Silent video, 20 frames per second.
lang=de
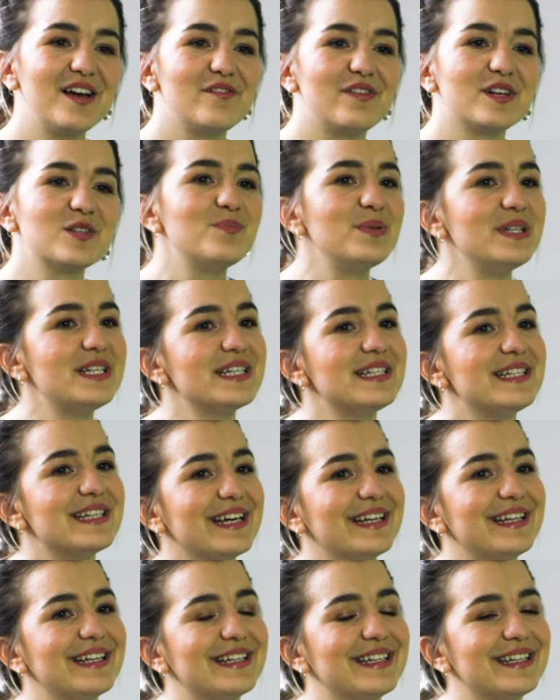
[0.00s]
Was bietet
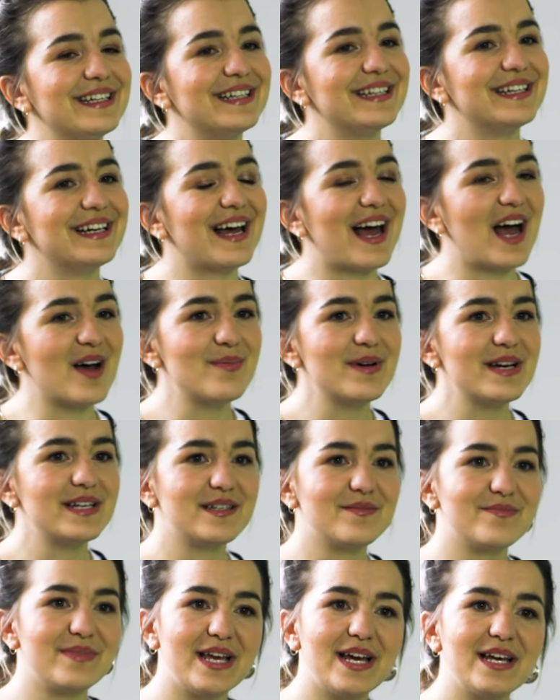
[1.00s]
deine
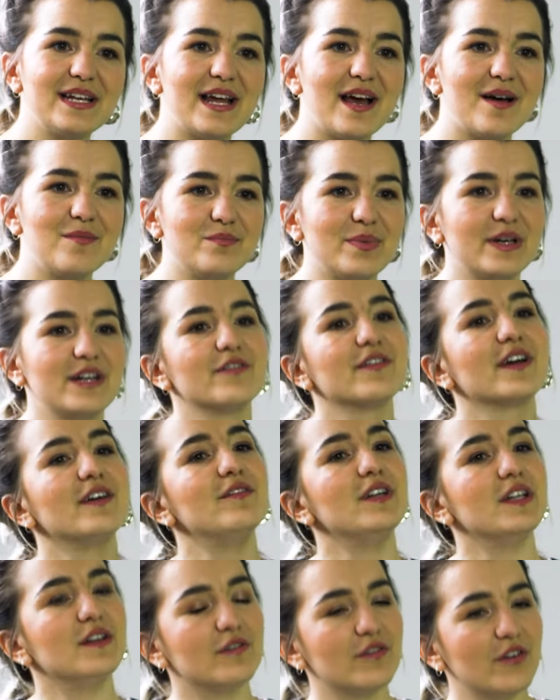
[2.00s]
Arbeit im Ehrenamt bei der
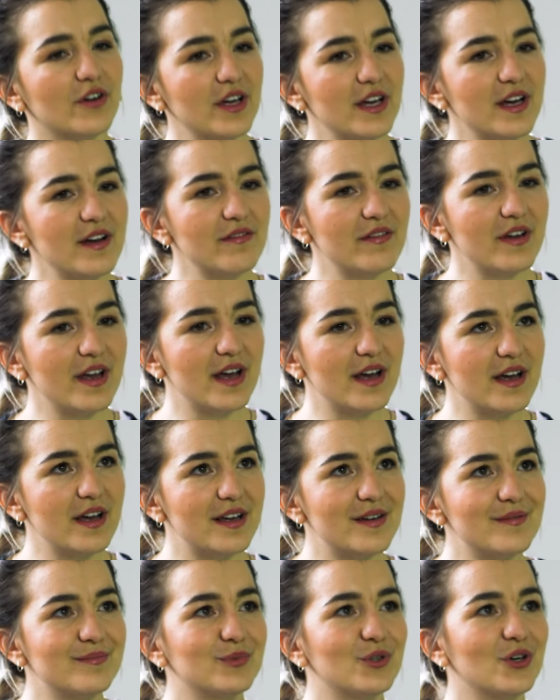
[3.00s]
Freiwilligen Feuerwehr
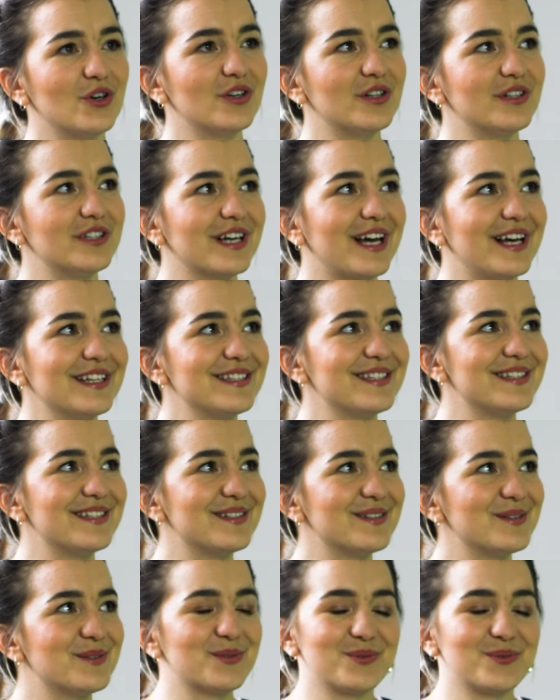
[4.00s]
im Kontrast